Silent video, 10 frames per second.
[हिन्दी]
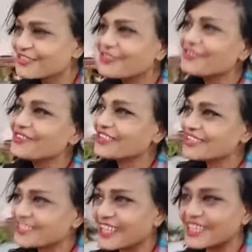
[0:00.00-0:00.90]
तो
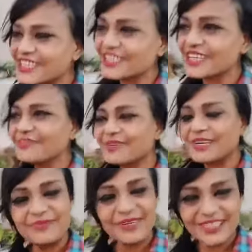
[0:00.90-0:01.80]
देश इतनी
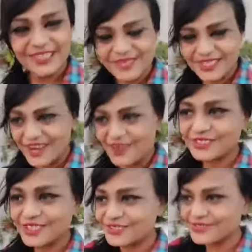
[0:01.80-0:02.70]
बड़ी बड़ी समस्याओं
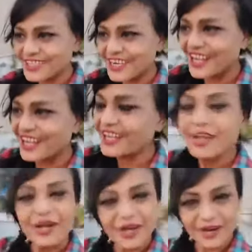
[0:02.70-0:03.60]
से जूझ रहा है
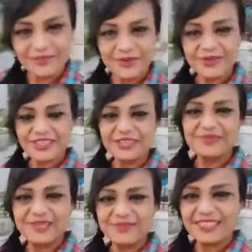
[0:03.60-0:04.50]
हम लोग इतनी
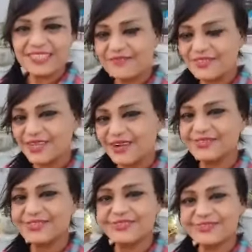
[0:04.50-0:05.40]
बड़ी बड़ी समस्याओं
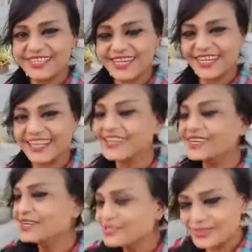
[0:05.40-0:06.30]
से जूझ रहे हैं
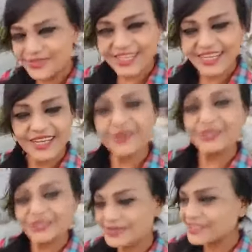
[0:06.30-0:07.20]
जूझे हैं
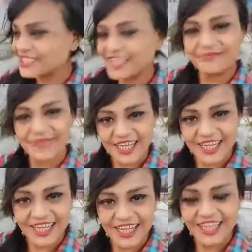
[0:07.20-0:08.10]
और जूझते भी
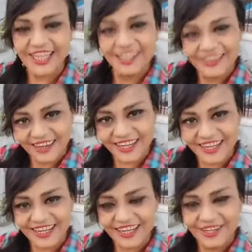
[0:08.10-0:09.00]
रहेंगे
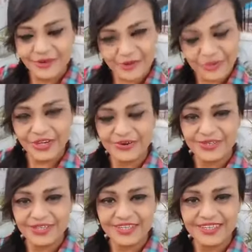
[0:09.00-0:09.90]
लेकिन खुशी
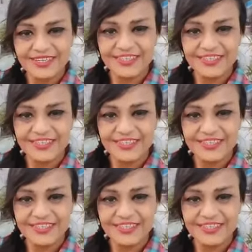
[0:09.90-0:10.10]
खुशी